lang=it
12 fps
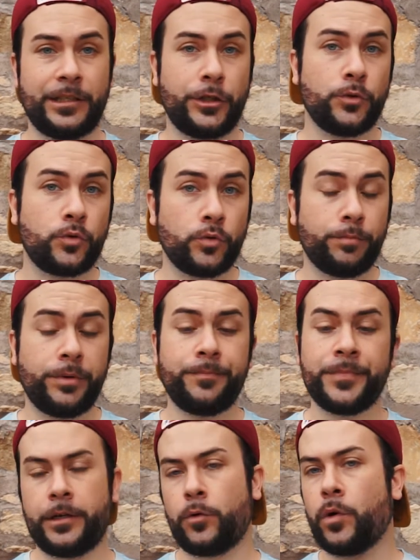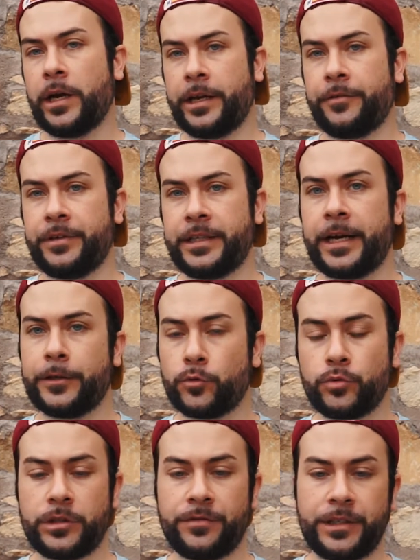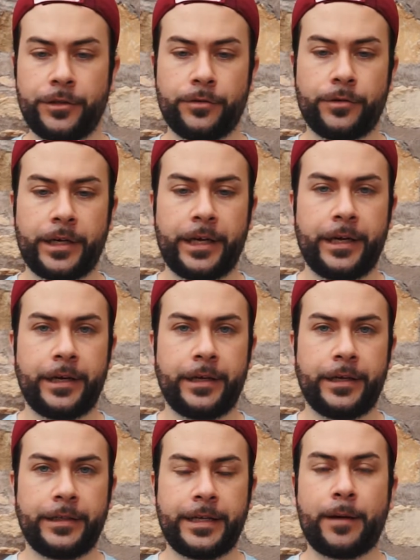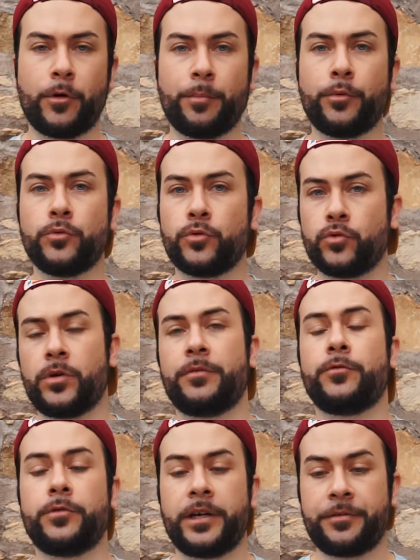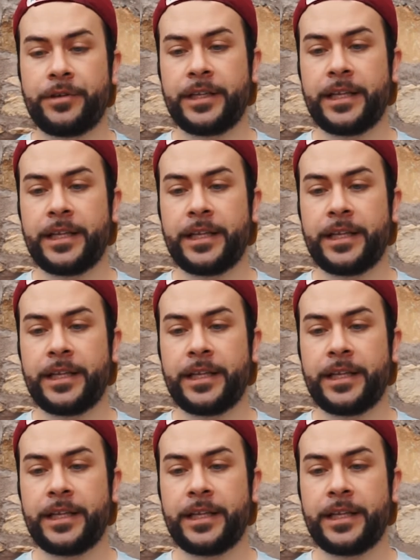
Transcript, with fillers: YouTube nel quale vedrai tutti i video che eh, diamo appunto sulla fotografia